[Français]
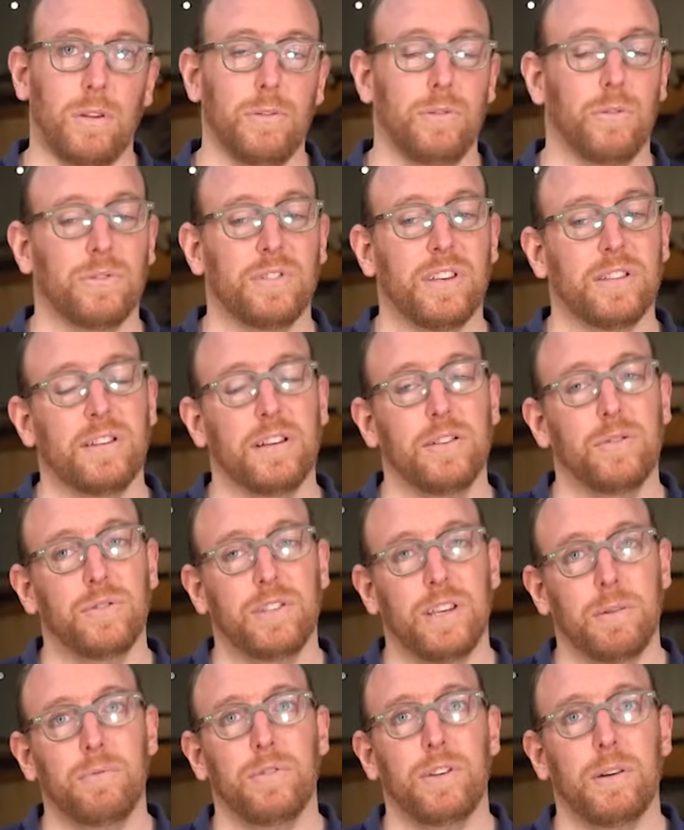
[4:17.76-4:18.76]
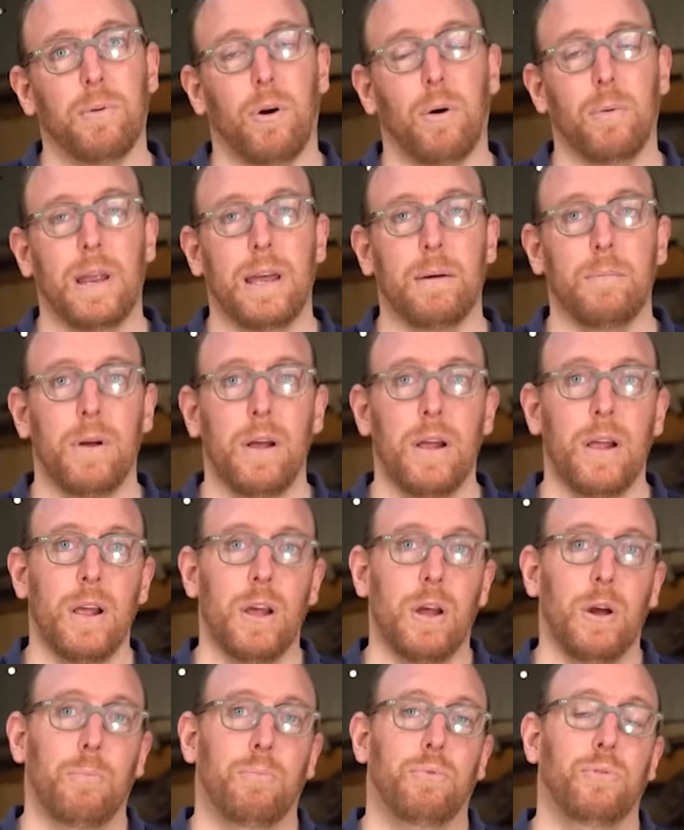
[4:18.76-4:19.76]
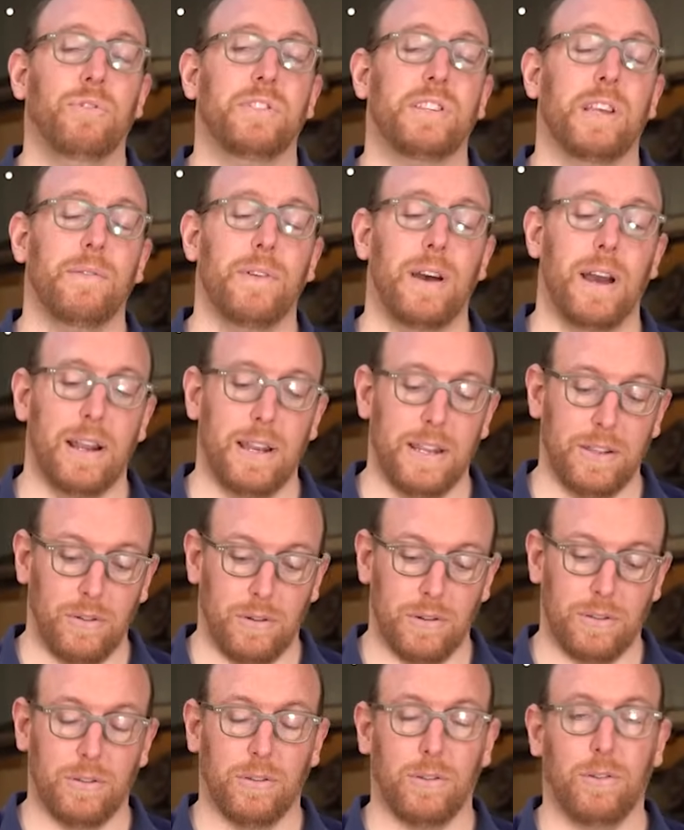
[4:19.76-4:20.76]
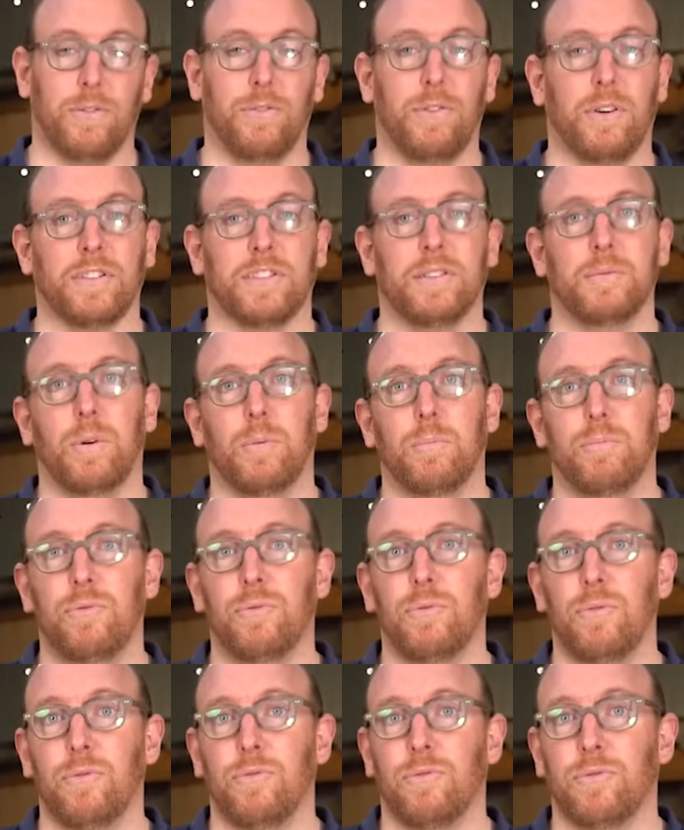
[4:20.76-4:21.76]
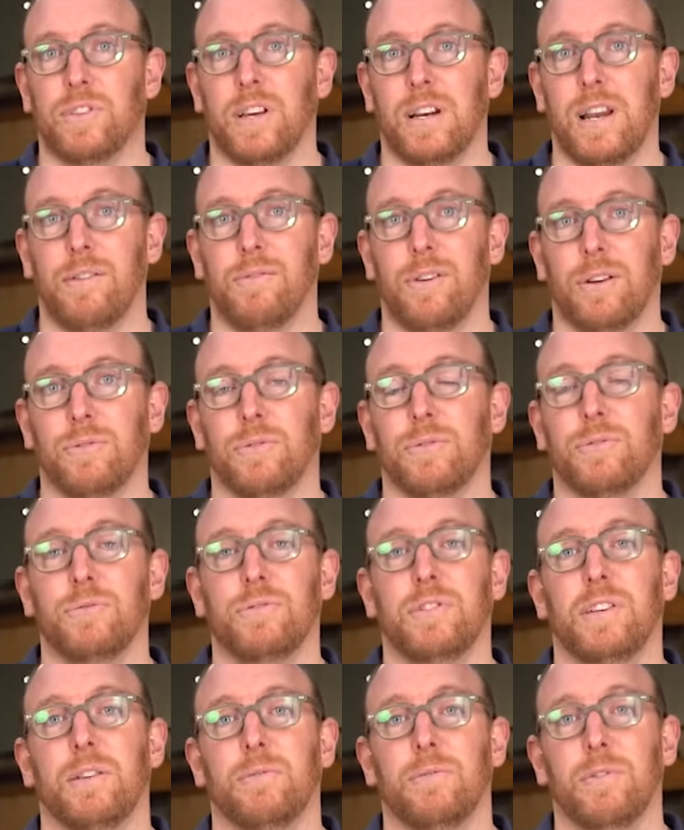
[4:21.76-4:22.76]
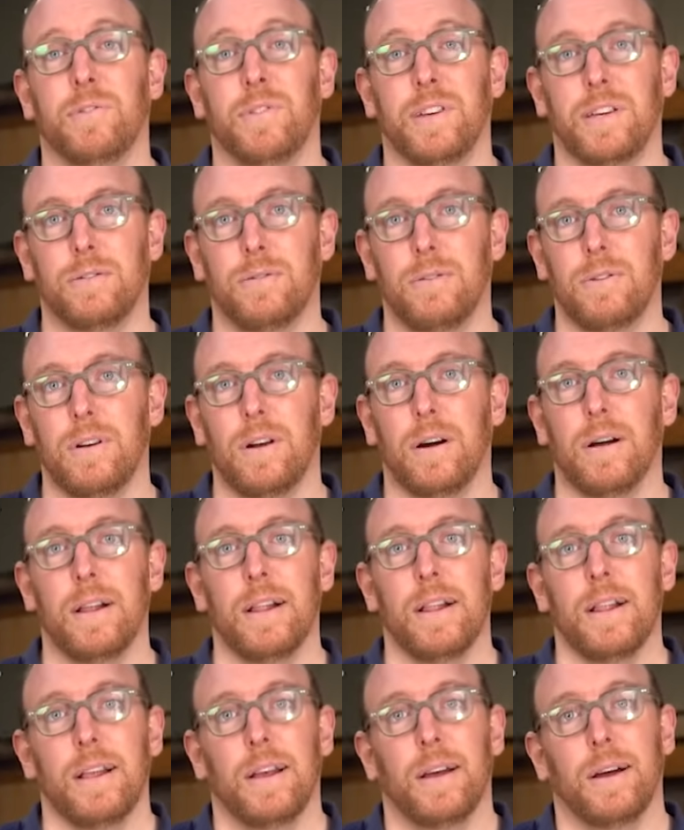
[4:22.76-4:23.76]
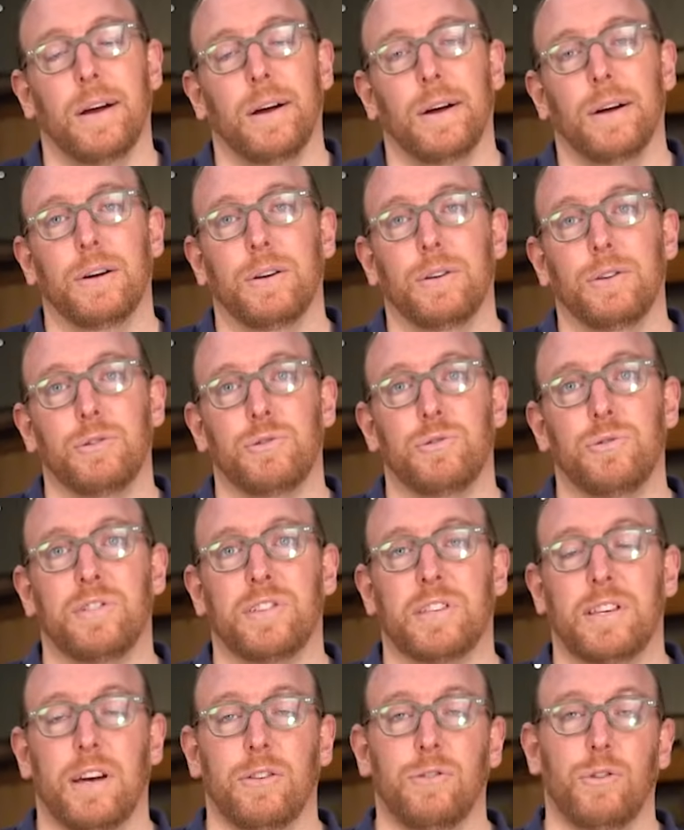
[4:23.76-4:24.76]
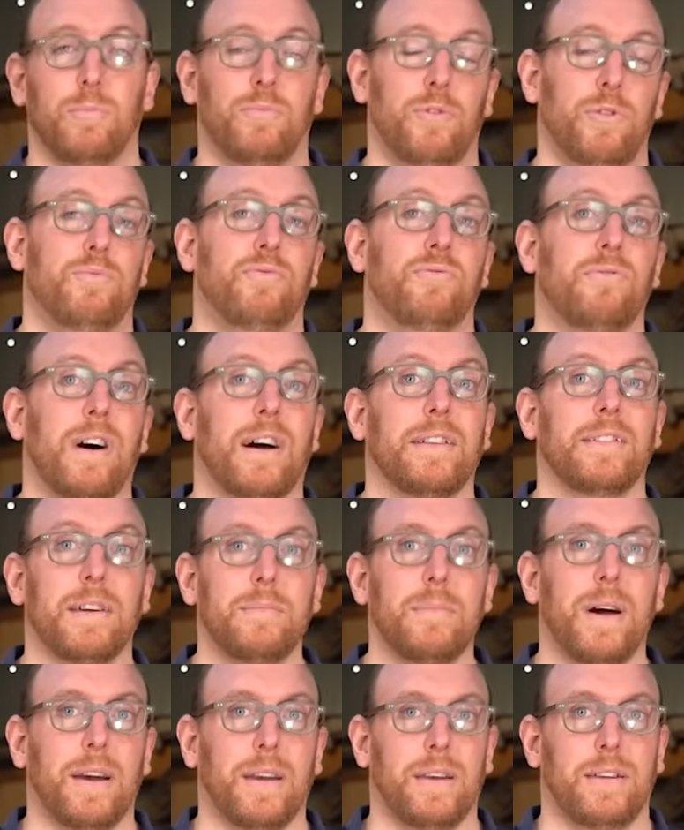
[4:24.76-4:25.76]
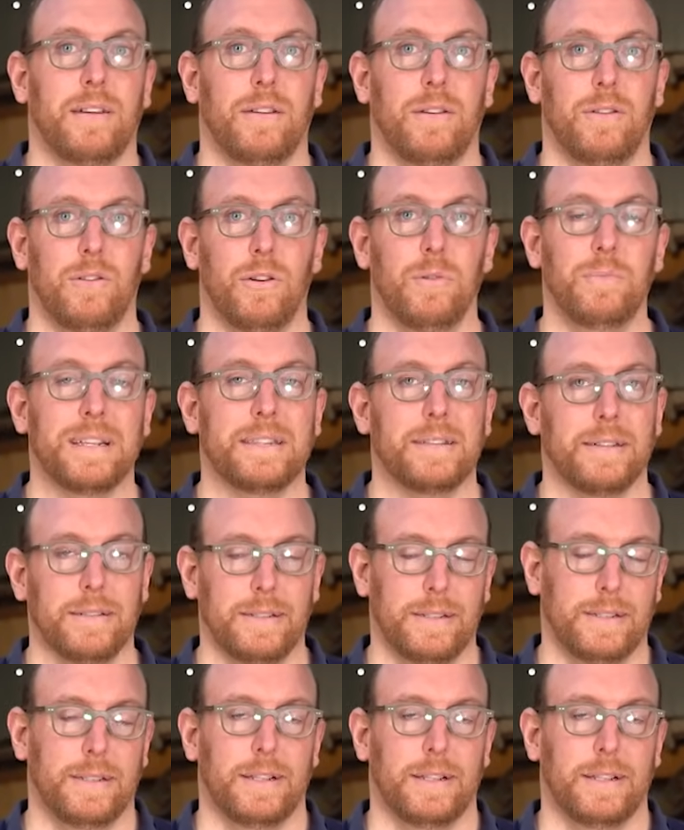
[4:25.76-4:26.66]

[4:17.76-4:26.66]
Donc ça c'est le début des problèmes. Plus ça va aller dans le temps, forcément plus vous allez avoir de soucis avec votre véhicule, euh, jusqu'à ne plus pouvoir démarrer le matin.